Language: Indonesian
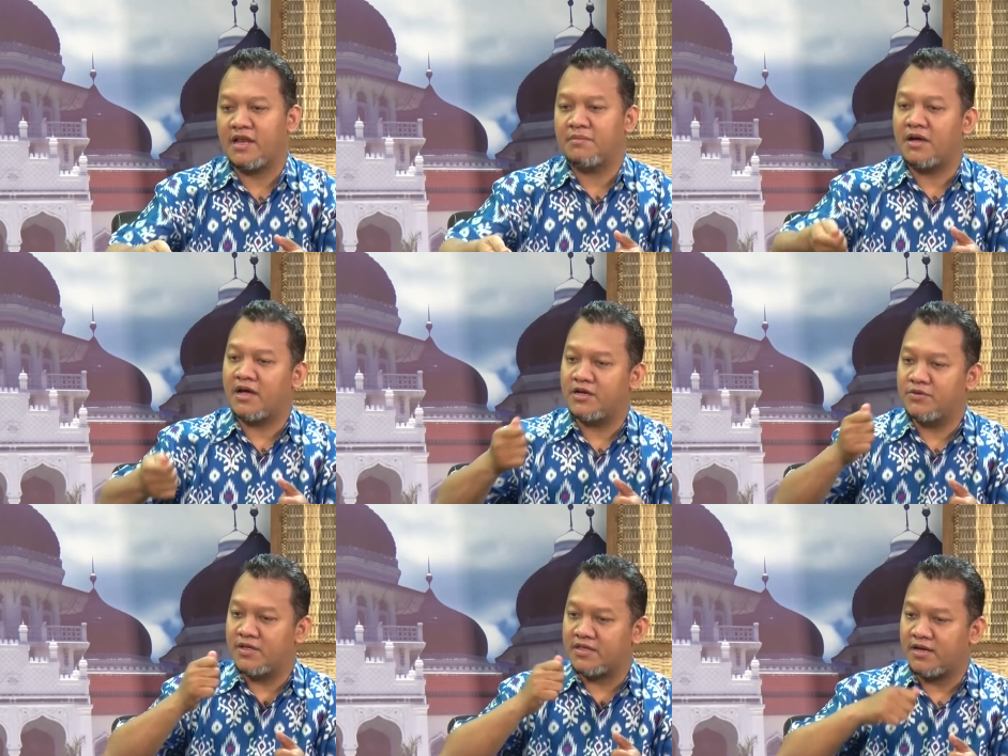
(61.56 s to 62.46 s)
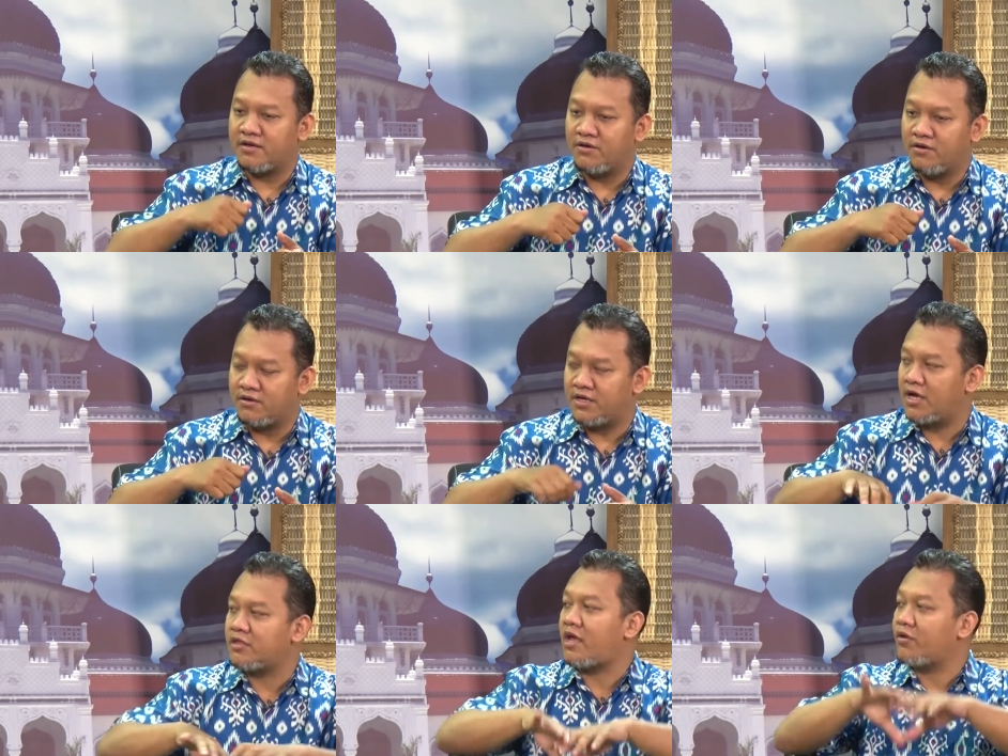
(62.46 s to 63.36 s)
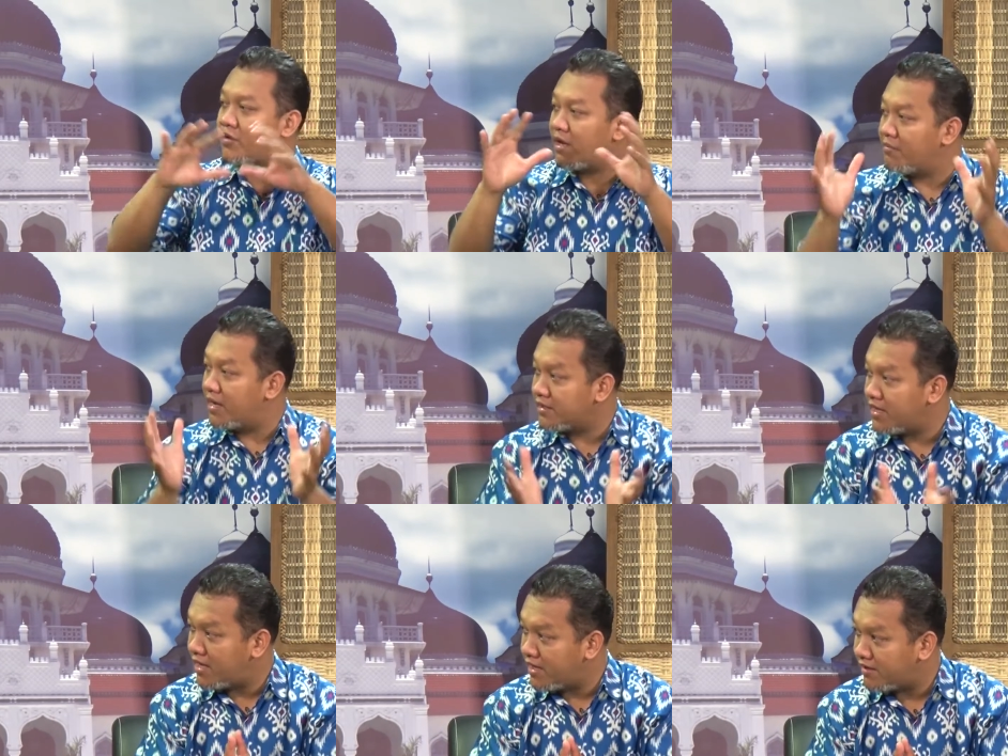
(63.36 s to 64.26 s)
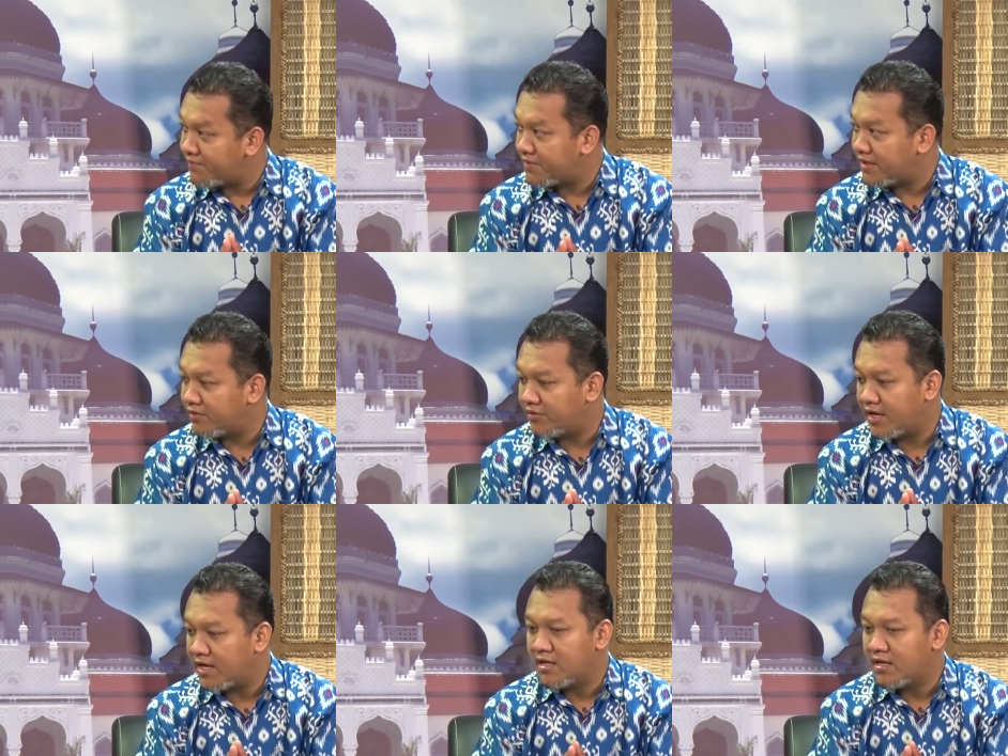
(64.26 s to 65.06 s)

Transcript: sekali makan dua sendok dengan sayur yang banyak gitu ya.